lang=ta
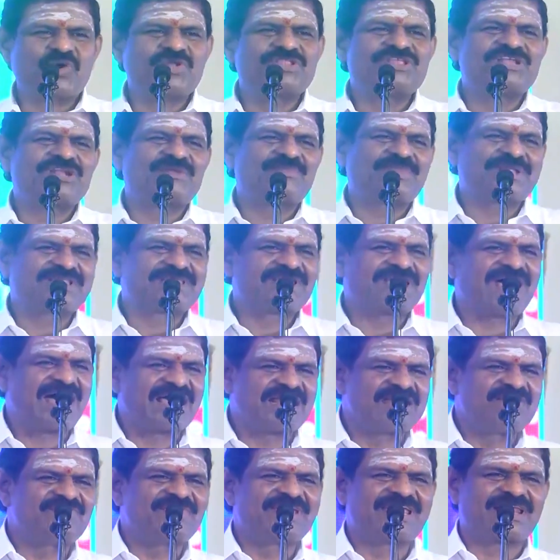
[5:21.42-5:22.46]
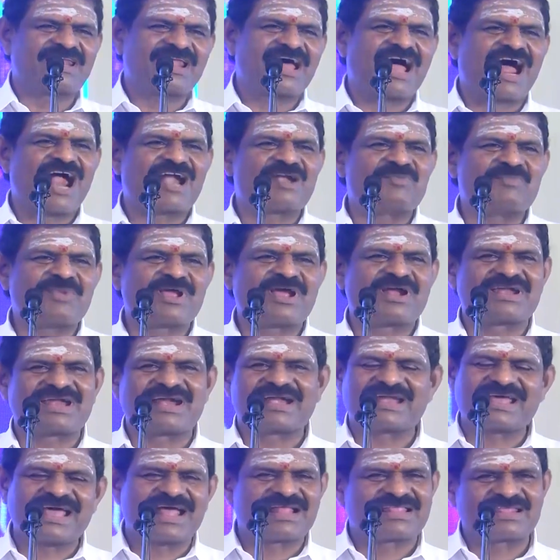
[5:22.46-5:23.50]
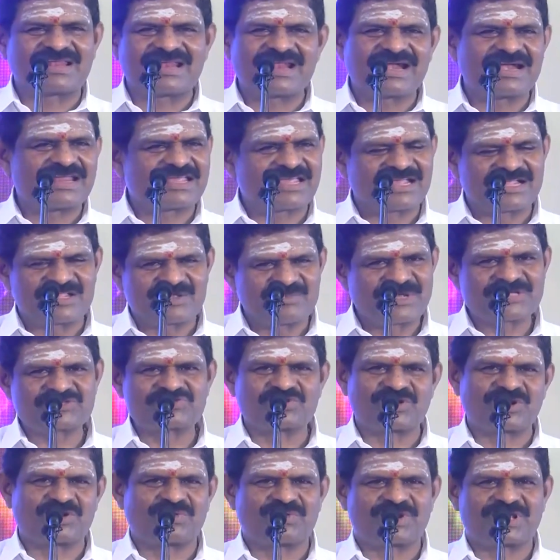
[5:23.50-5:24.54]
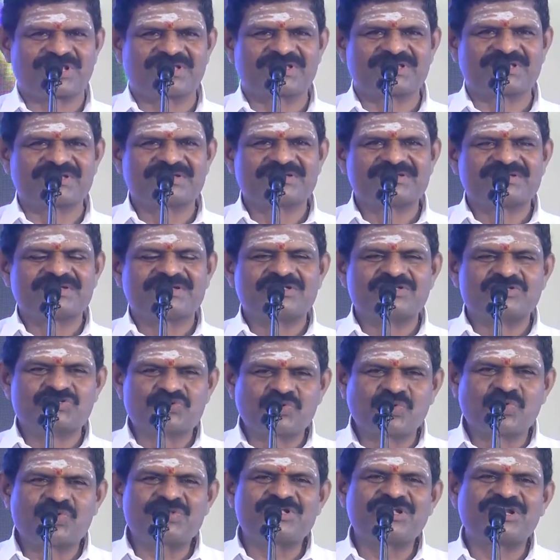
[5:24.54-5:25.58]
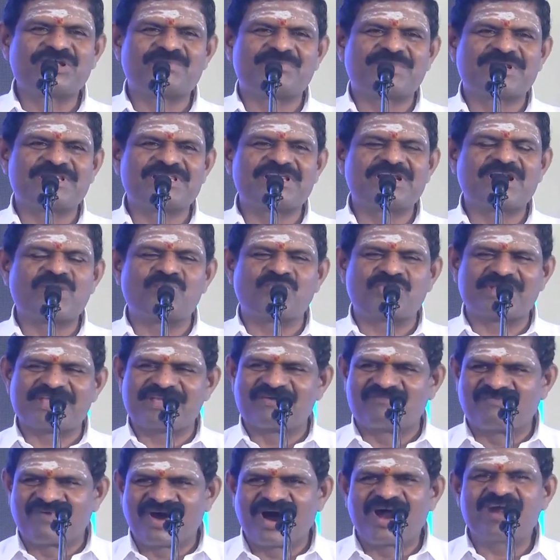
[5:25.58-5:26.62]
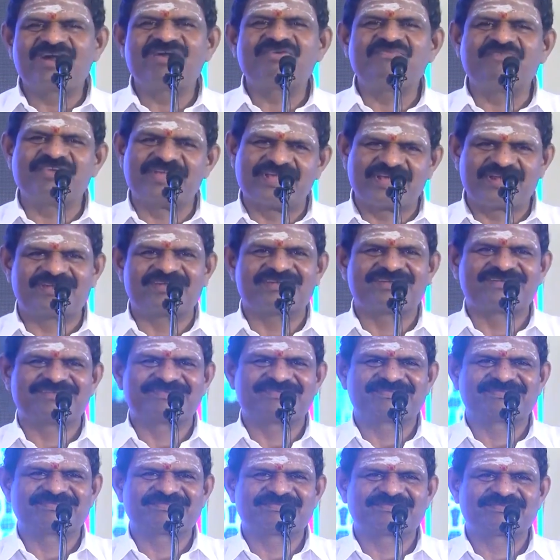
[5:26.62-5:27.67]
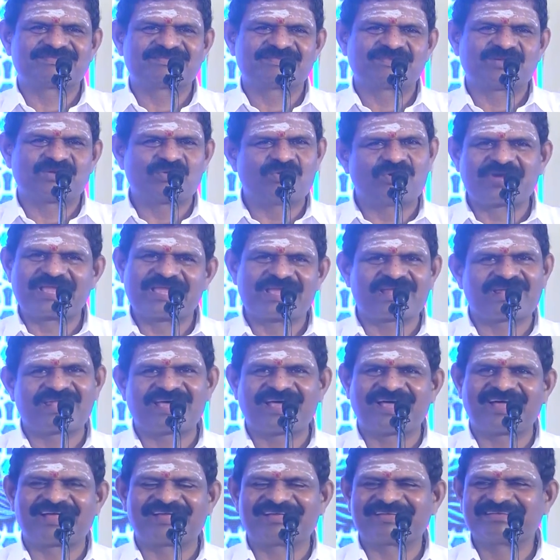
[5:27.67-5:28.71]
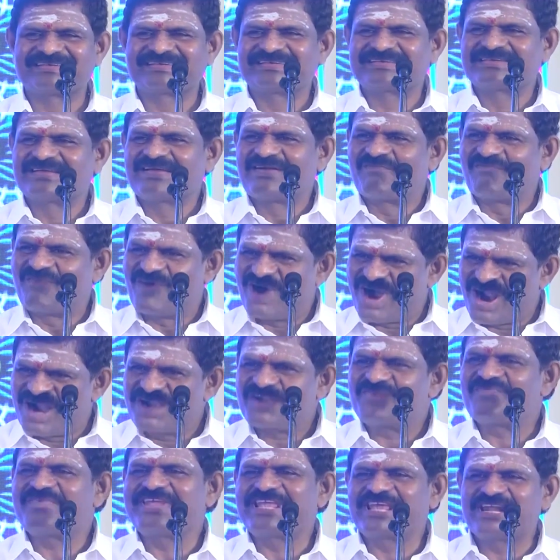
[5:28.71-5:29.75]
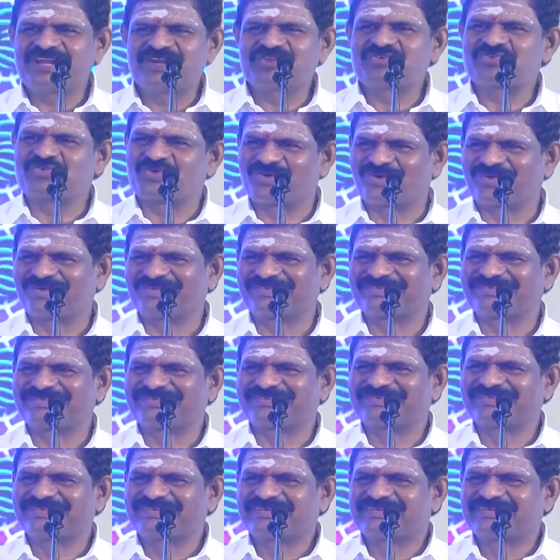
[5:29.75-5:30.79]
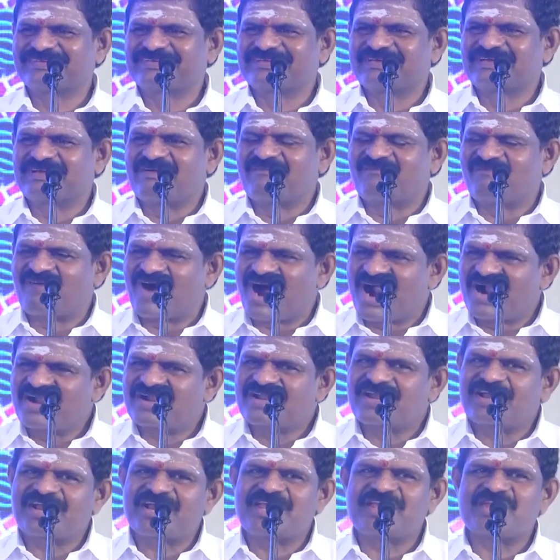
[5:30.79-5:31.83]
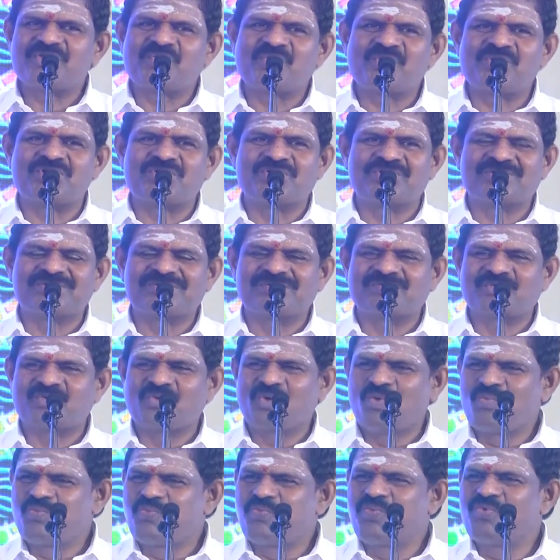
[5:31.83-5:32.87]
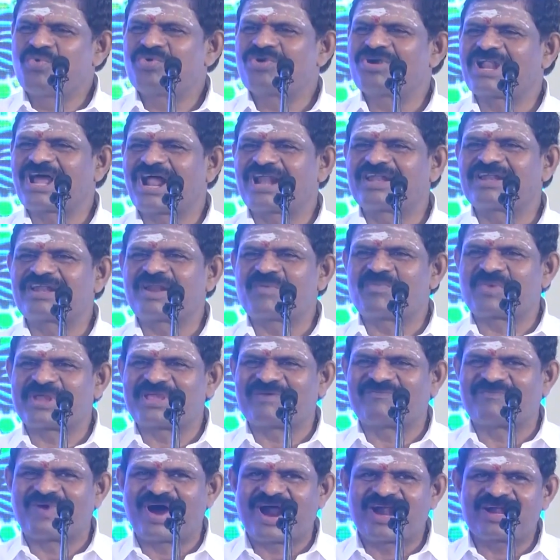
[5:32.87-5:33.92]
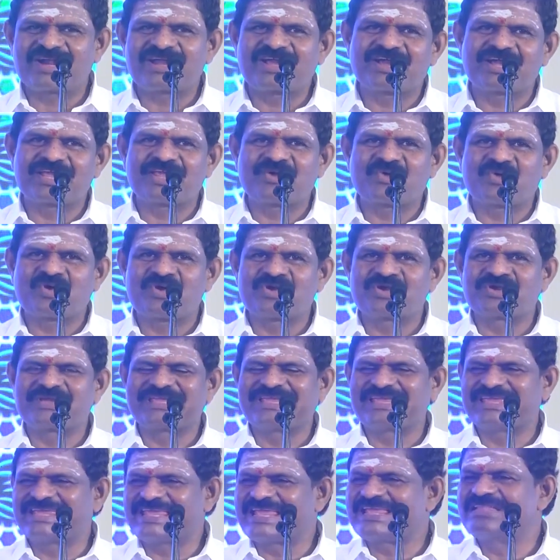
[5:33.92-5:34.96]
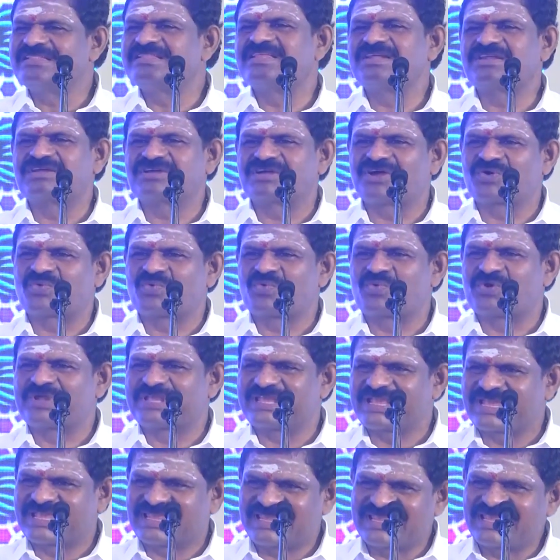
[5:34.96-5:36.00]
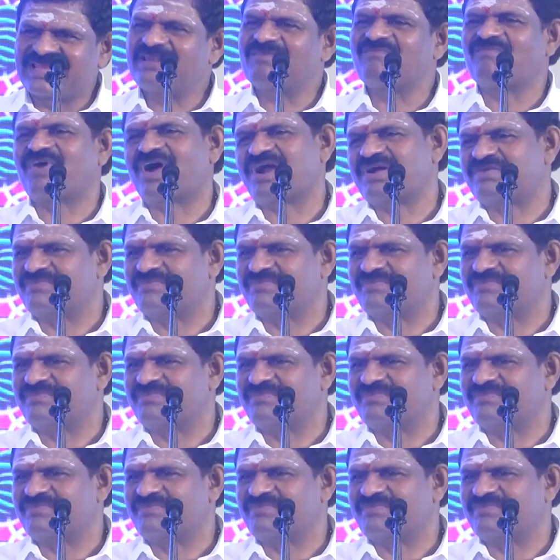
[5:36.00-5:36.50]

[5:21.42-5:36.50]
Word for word: ஜோதிடம் வந்து அறிவியலா ஆன்மீகான்னு கேட்டால் அதெல்லாம் நீங்கள் எதுவுமே சொல்லக்கூடாது ஜோதிடம் வந்து நம்முடைய வாழ்வியல் ஓகேங்களா வாழ்வியல்னு சொல்லணும் வாழ்க்கையோடு ஒவ்வொரு நாளும் நம்முடைய வாழ்க்கையோடு இயைந்திருக்கக்கூடிய இயல்